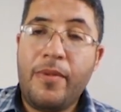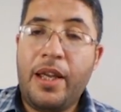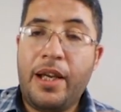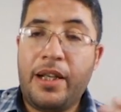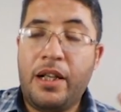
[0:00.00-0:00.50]

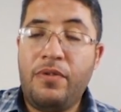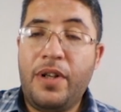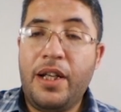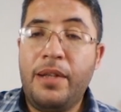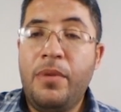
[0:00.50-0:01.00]
هكذا
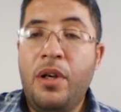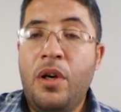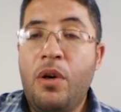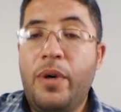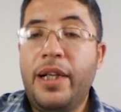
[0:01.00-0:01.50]
نفخم
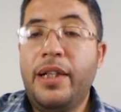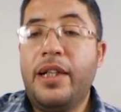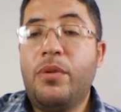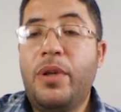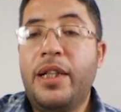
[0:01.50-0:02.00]

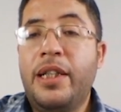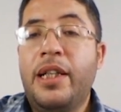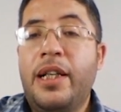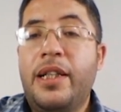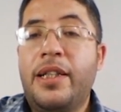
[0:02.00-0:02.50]
وأيضا إخواني
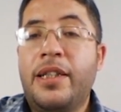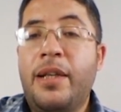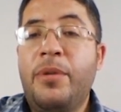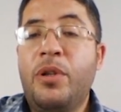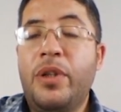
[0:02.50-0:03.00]

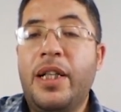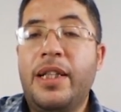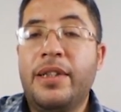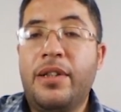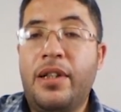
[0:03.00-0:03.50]
ننتبه إلى
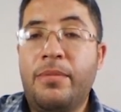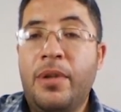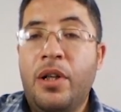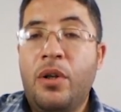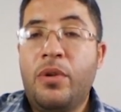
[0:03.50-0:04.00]
الإدغام
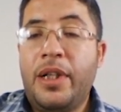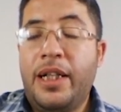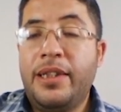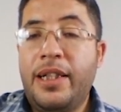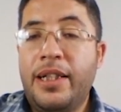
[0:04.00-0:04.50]
هنا
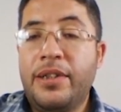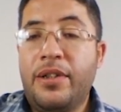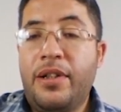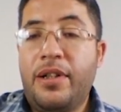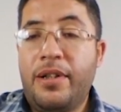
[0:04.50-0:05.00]
عندنا
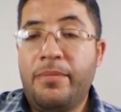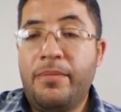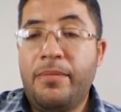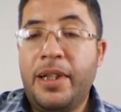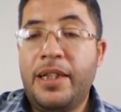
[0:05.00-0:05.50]
إدغام
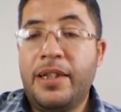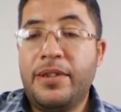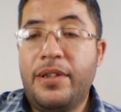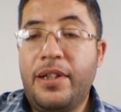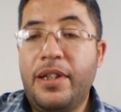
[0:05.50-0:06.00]
بين
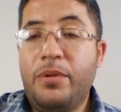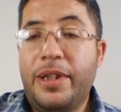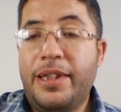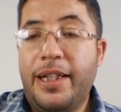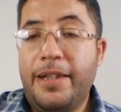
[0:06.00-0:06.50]
الطاء
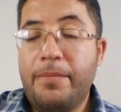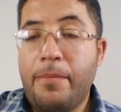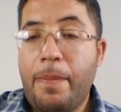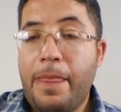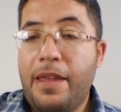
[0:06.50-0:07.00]
والتاء
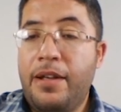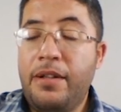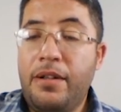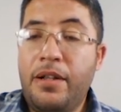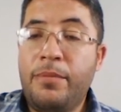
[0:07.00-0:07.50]

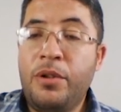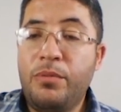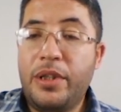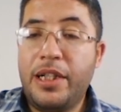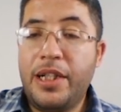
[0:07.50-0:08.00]
إدغام
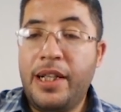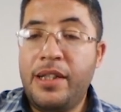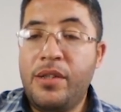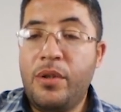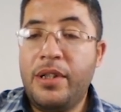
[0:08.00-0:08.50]

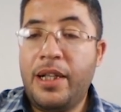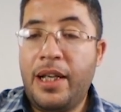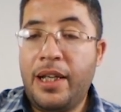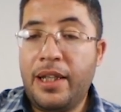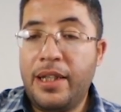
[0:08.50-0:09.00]
متجانس
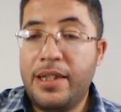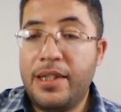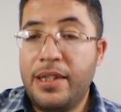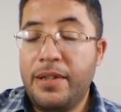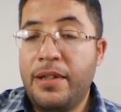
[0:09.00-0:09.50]

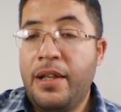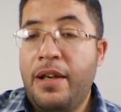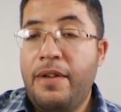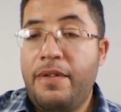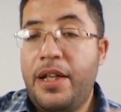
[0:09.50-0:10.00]
ناقص
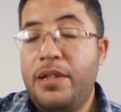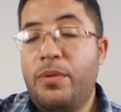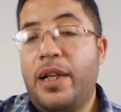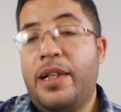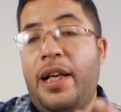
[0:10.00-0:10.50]
فيجب
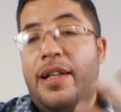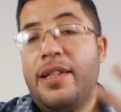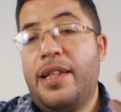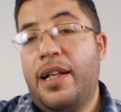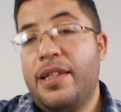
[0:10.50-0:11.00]
أن
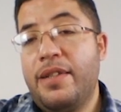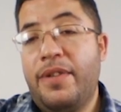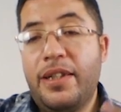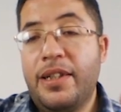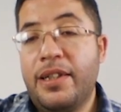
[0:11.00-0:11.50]
نحرص على
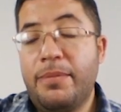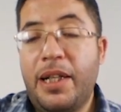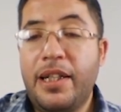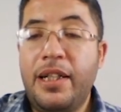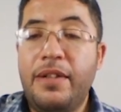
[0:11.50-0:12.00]
صفة
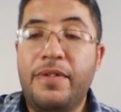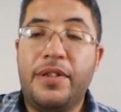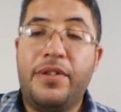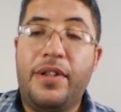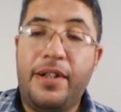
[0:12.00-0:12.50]
الإطباق في
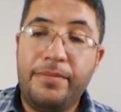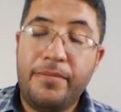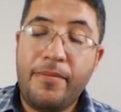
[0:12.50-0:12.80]
الطاء